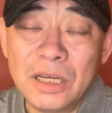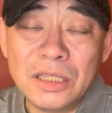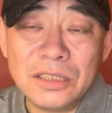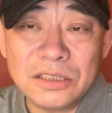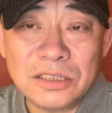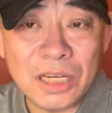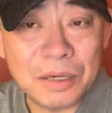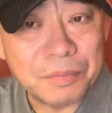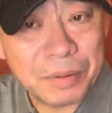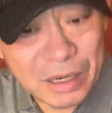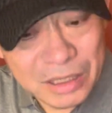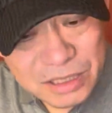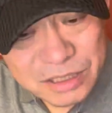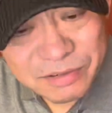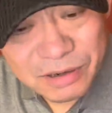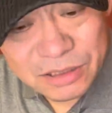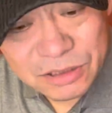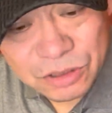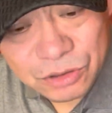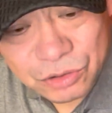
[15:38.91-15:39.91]
你像《磐石
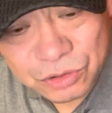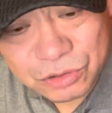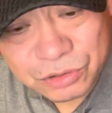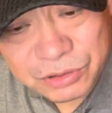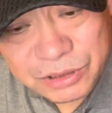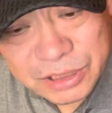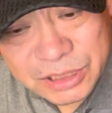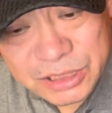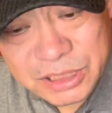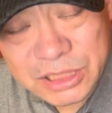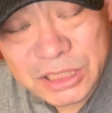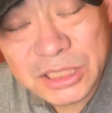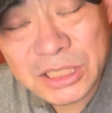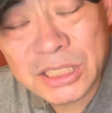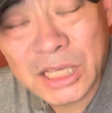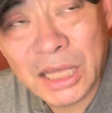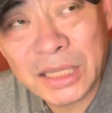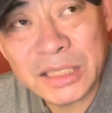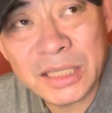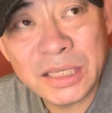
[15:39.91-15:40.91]
湾》，这都属于七
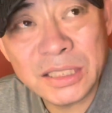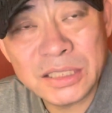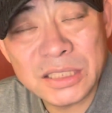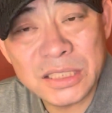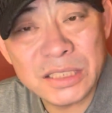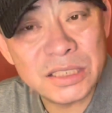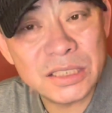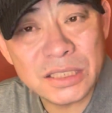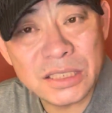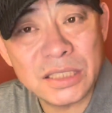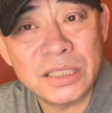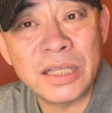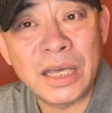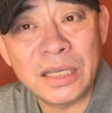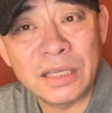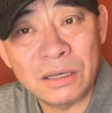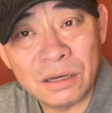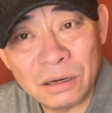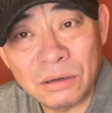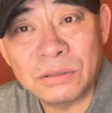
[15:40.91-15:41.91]
三年、七四年
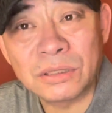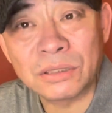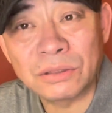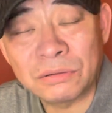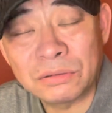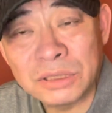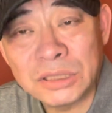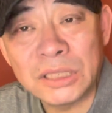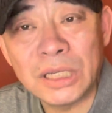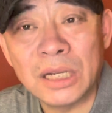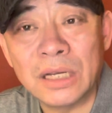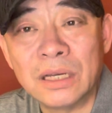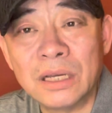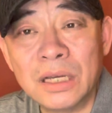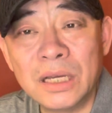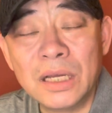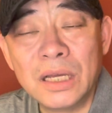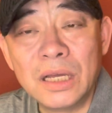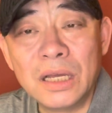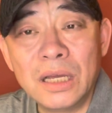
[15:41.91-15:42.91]
以后的东西了。
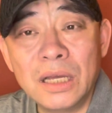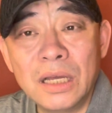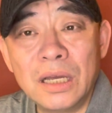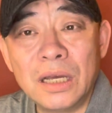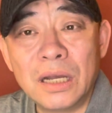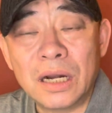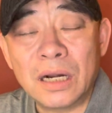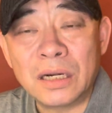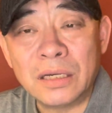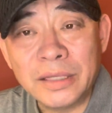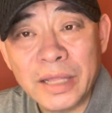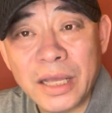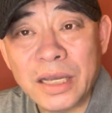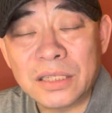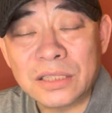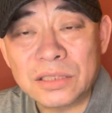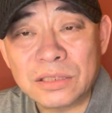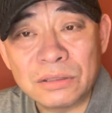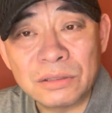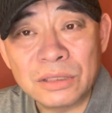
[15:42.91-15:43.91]
而那个
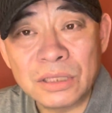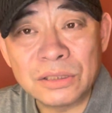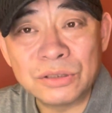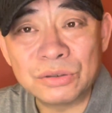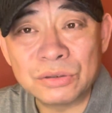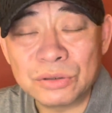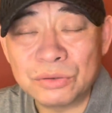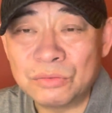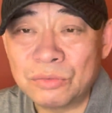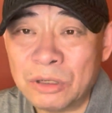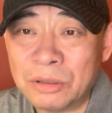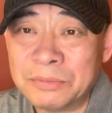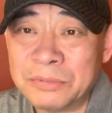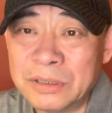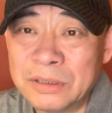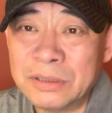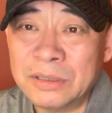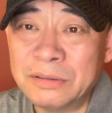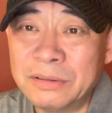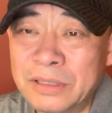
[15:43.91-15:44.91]
时候呢，就是我
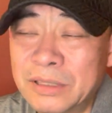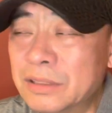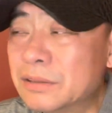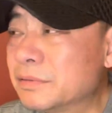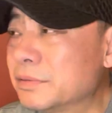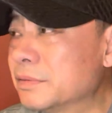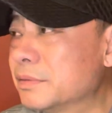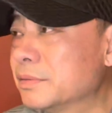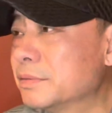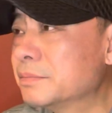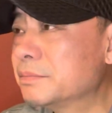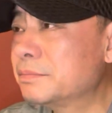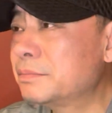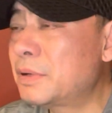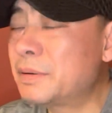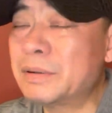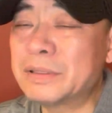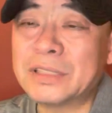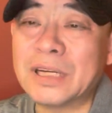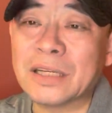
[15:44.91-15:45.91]
们因为
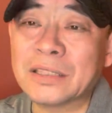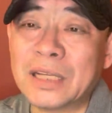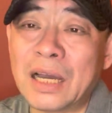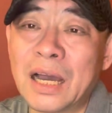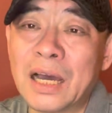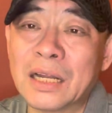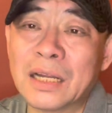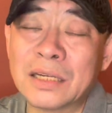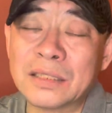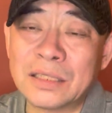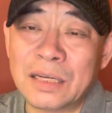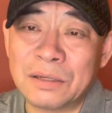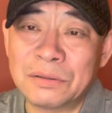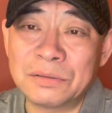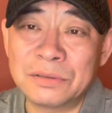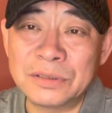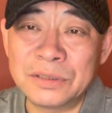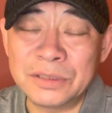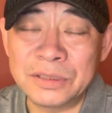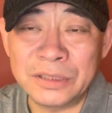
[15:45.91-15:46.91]
慢慢长大了，然
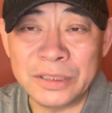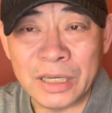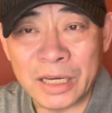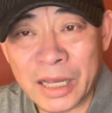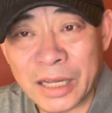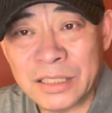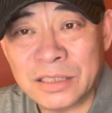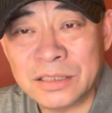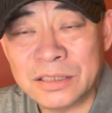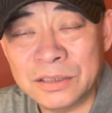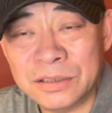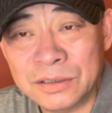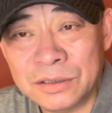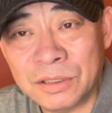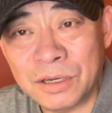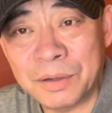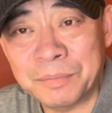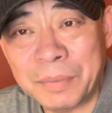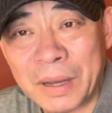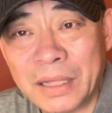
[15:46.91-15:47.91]
后也开始有
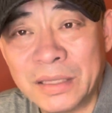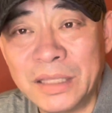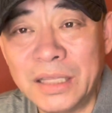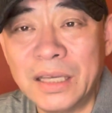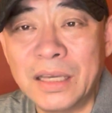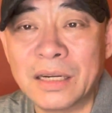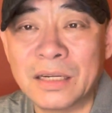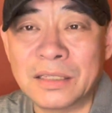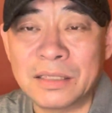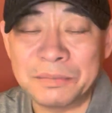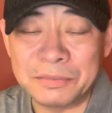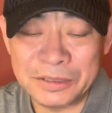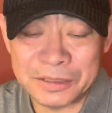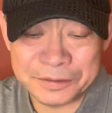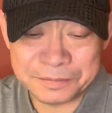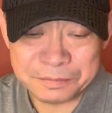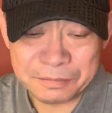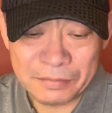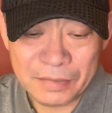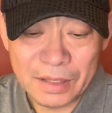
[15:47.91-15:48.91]
点叛逆了什么的，
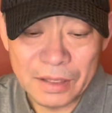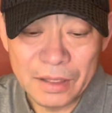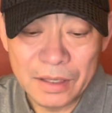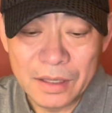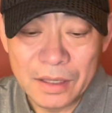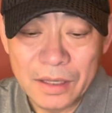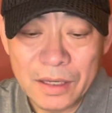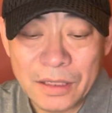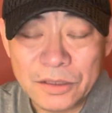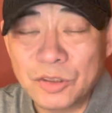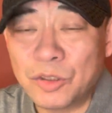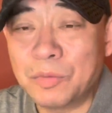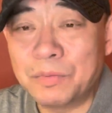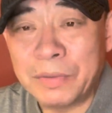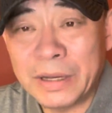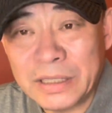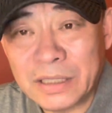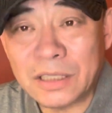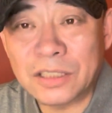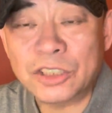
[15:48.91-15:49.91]
就
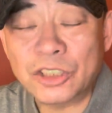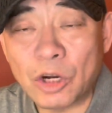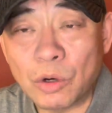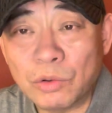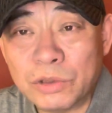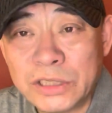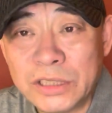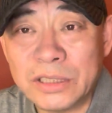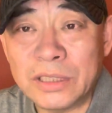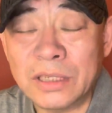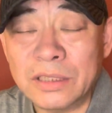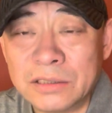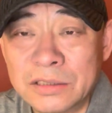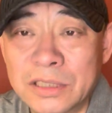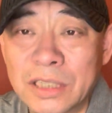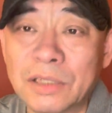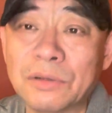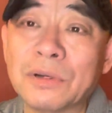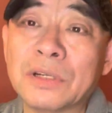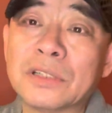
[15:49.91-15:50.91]
没等熟悉呢，
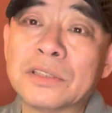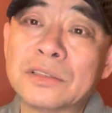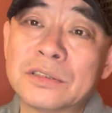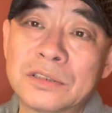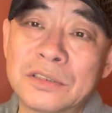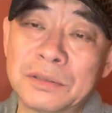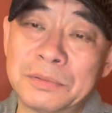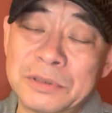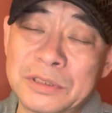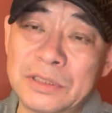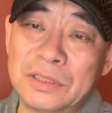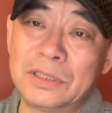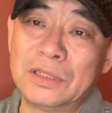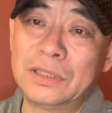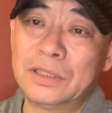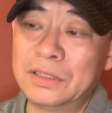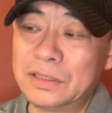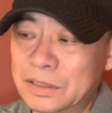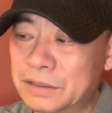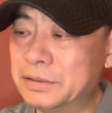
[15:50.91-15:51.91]
结果这不是
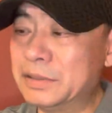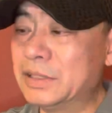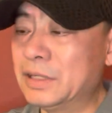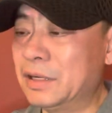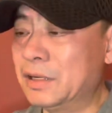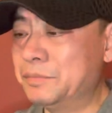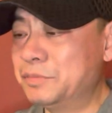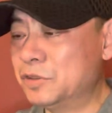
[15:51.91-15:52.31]
是不是啊？